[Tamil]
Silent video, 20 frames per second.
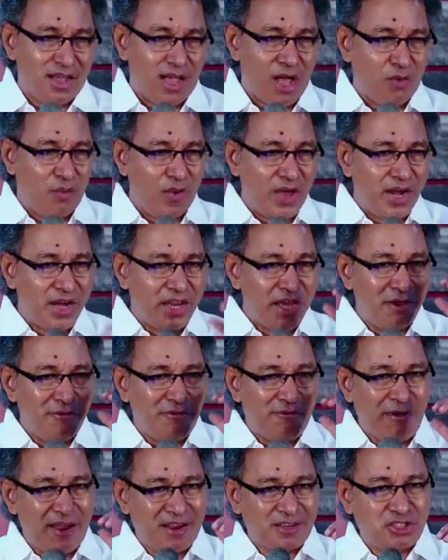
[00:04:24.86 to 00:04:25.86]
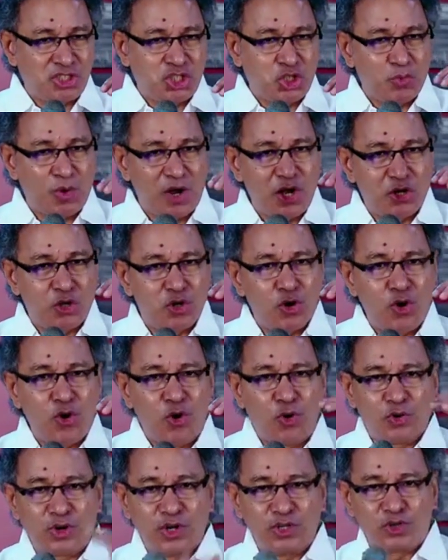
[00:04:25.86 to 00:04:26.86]
A very effectual
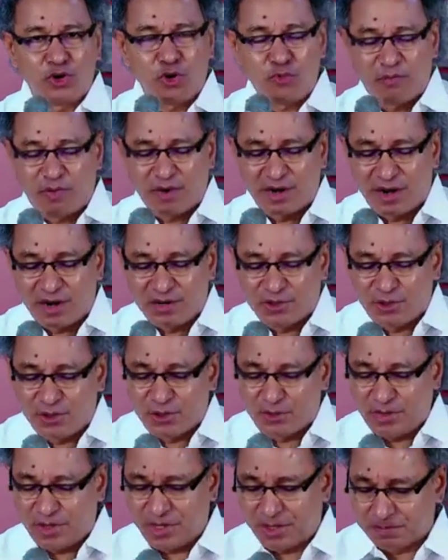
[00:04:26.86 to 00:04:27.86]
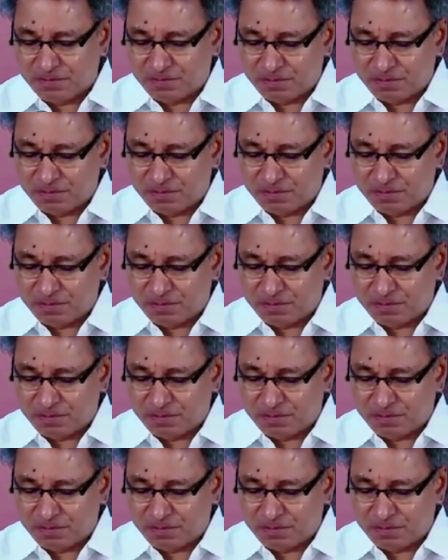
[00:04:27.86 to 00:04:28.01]
door is open unto me.